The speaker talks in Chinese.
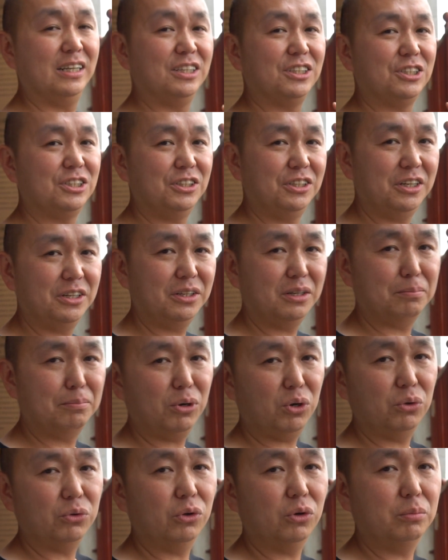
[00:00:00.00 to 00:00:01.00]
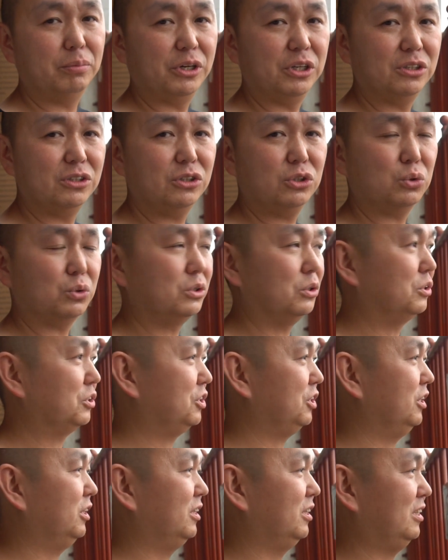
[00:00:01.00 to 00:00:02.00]
今天的暴走北京中轴
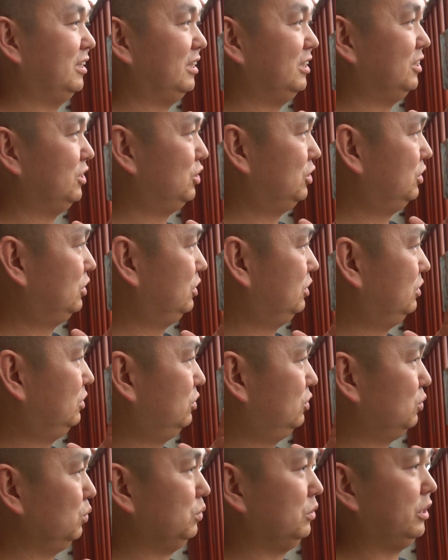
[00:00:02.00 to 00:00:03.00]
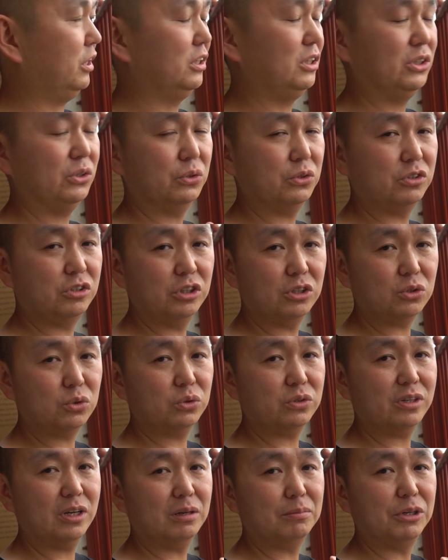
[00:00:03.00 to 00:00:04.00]
线，终点就结
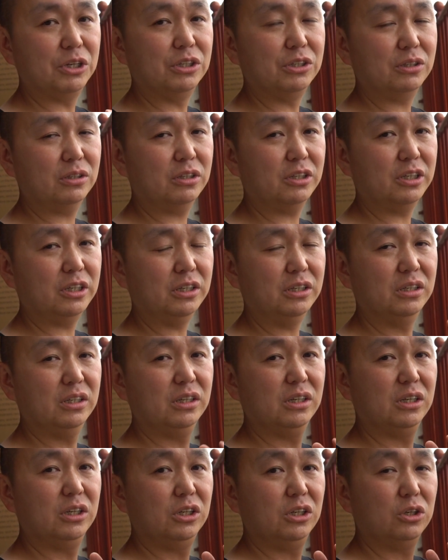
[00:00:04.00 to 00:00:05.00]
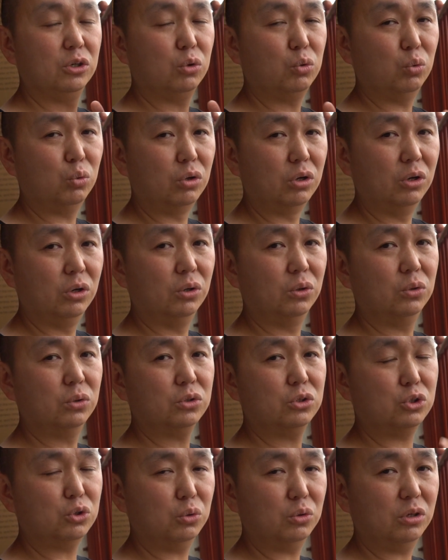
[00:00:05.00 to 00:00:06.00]
束在北京的鼓楼、
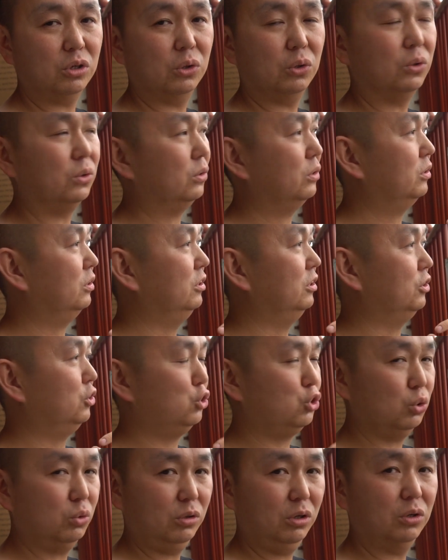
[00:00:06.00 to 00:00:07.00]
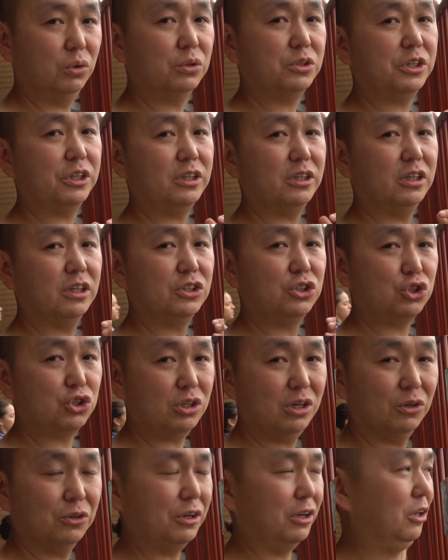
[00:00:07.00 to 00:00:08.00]
钟楼这个制
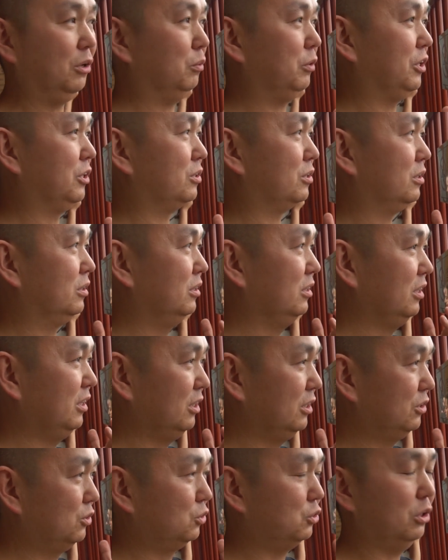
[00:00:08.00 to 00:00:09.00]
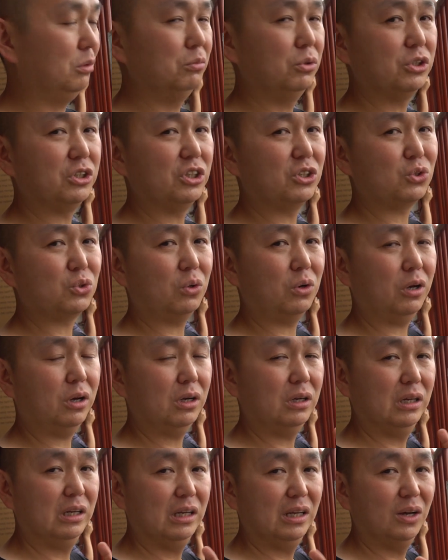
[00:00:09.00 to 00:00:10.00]
高点的位置，全部结束
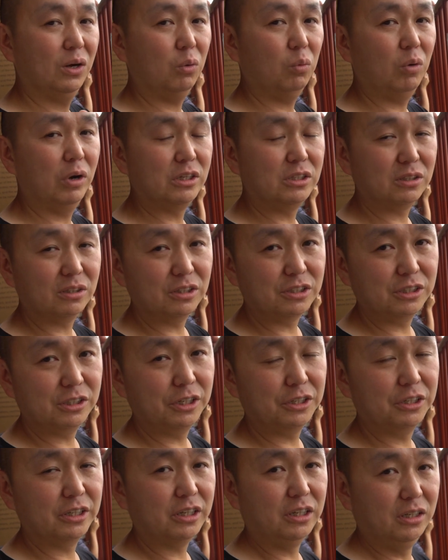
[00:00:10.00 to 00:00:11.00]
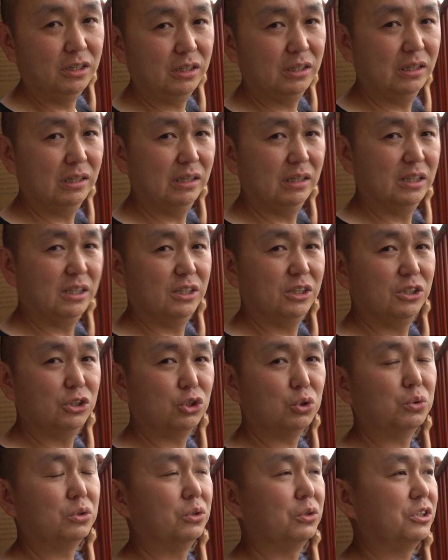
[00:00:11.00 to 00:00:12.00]
了，完成了今天的
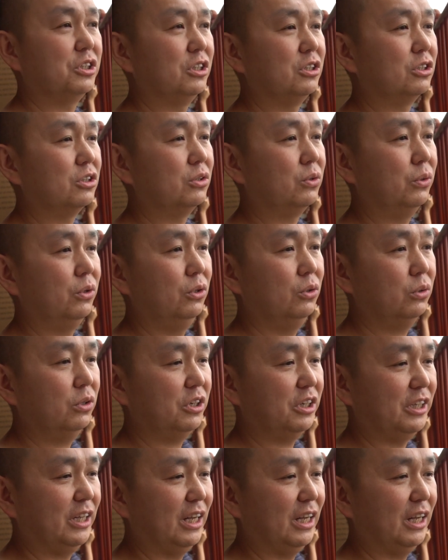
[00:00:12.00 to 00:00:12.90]
中轴线之旅。如果给